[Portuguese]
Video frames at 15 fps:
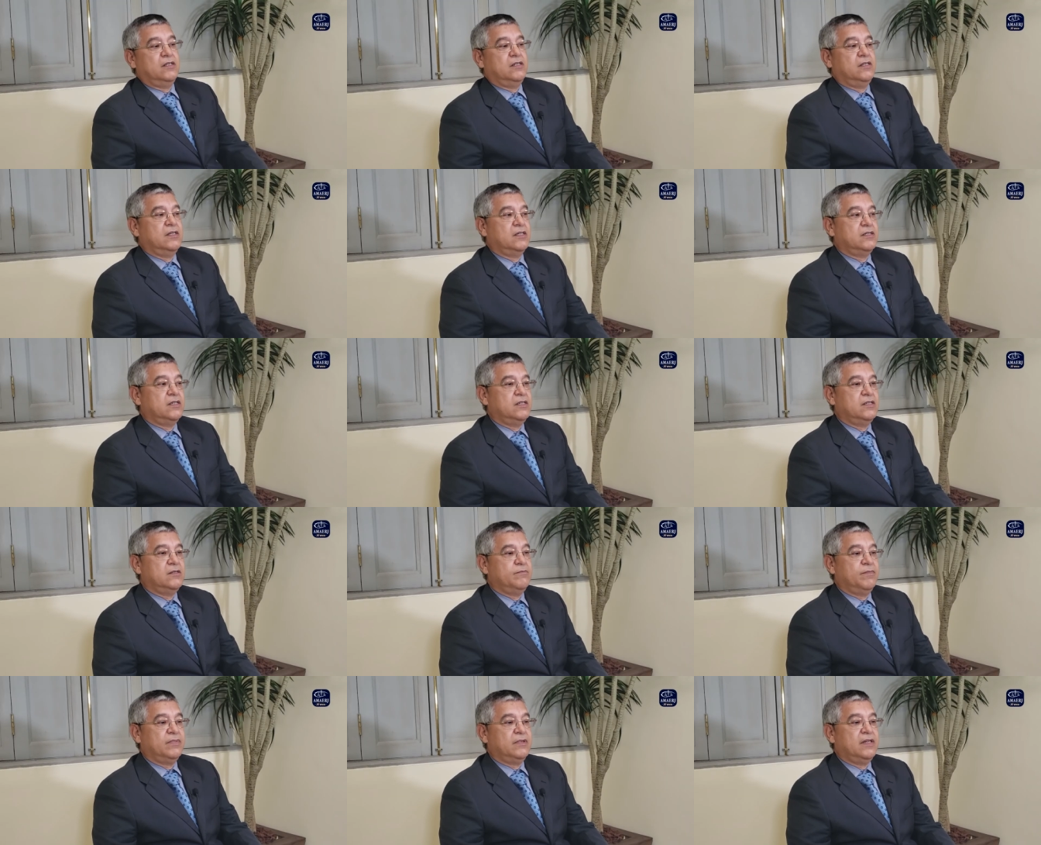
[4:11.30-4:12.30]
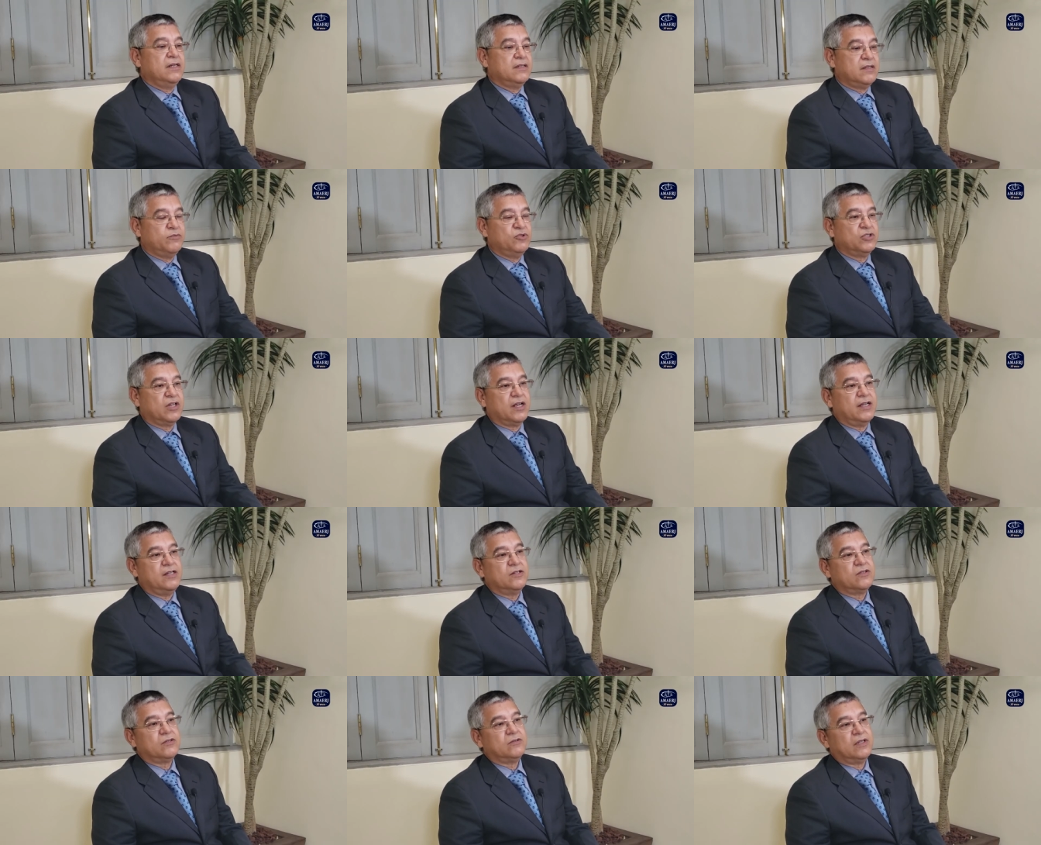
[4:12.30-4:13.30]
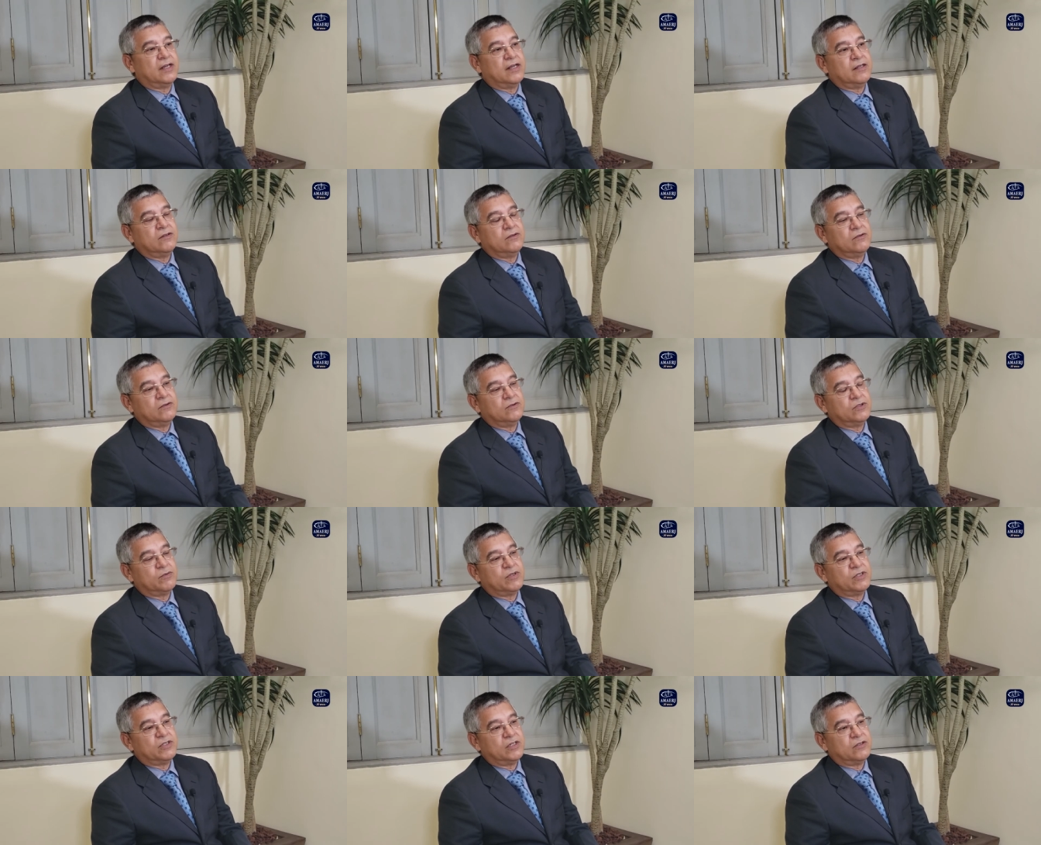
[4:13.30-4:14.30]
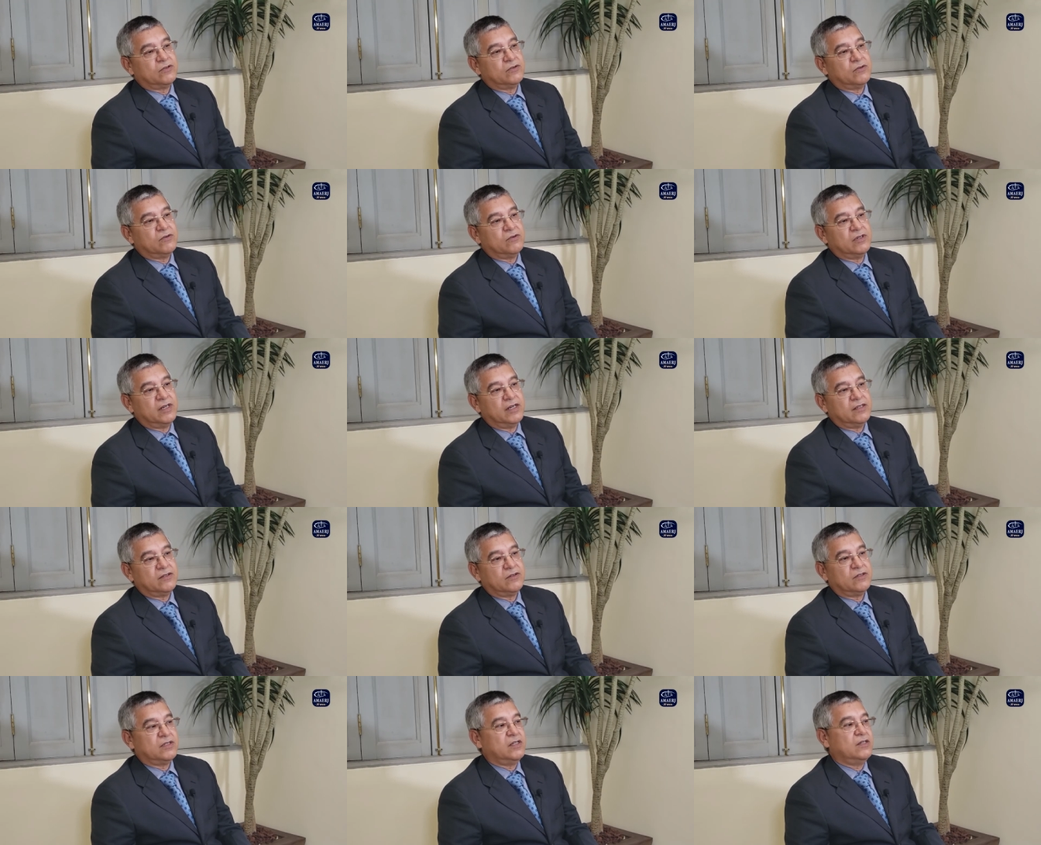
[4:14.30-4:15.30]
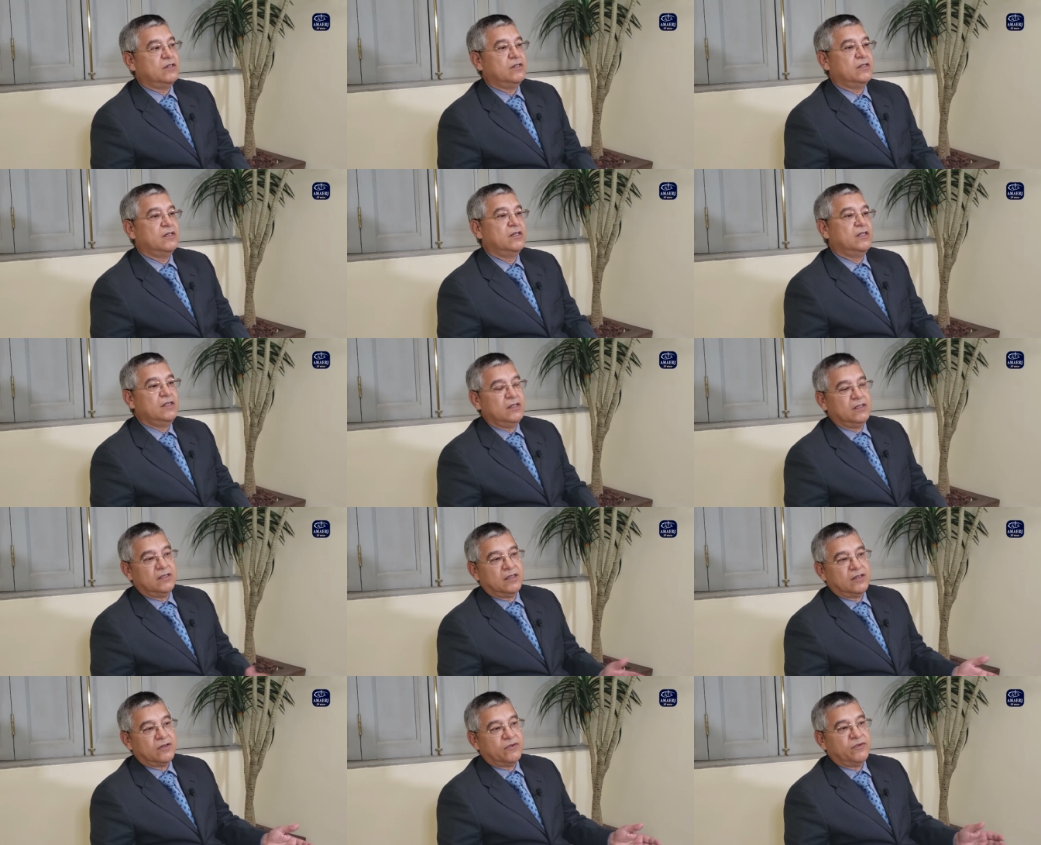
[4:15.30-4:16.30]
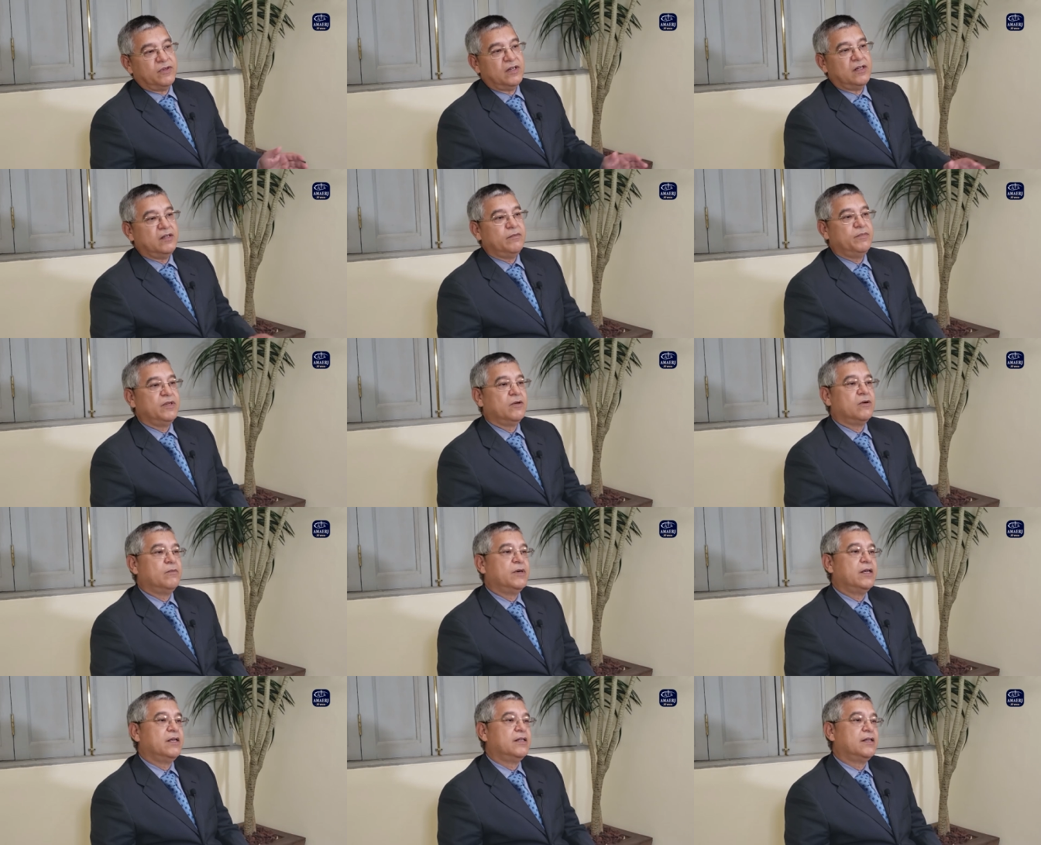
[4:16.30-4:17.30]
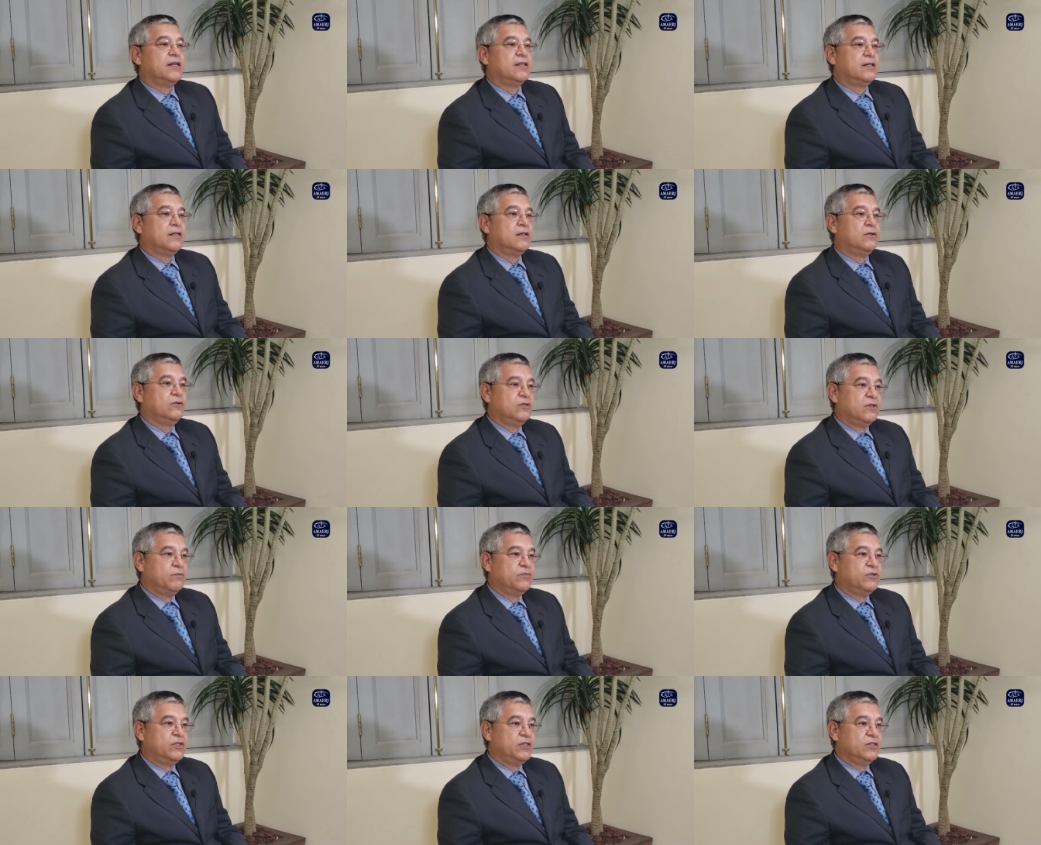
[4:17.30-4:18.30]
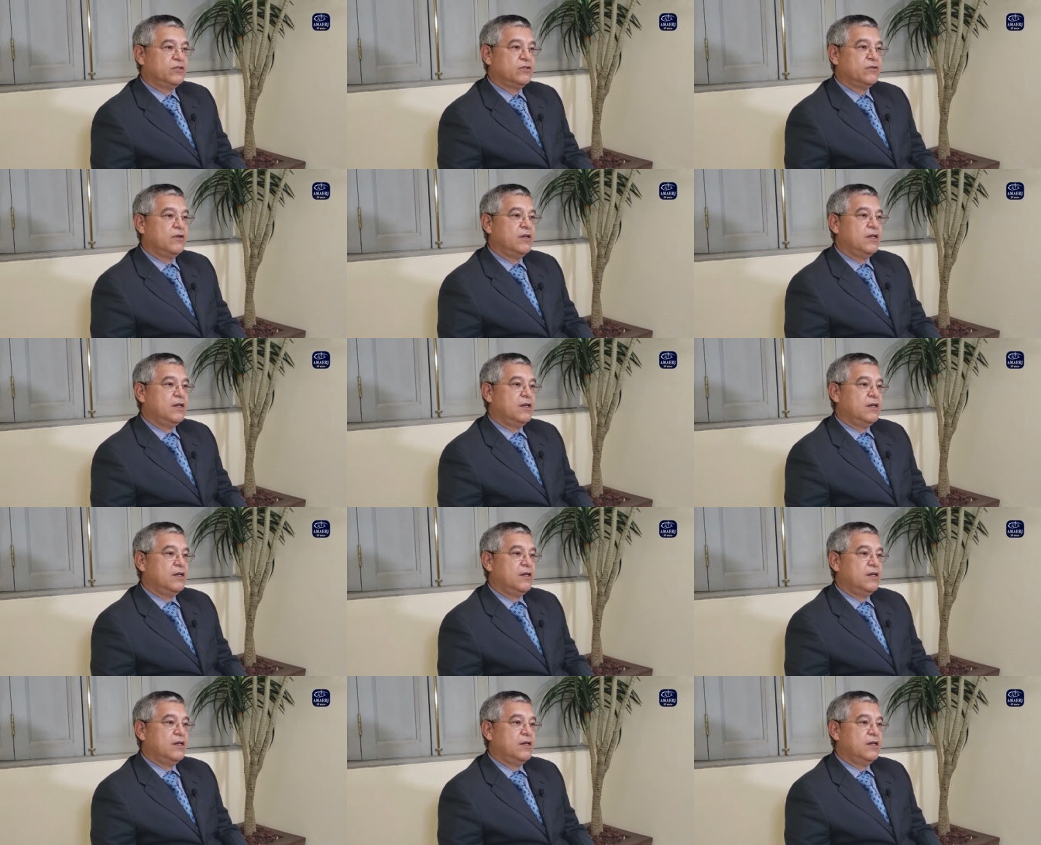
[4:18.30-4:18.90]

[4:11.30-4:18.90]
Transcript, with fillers: E a gente tenta buscar isso lá no, com os projetos no Congresso. Eu sei que tanto o Felipe como a Renata lutam por isso,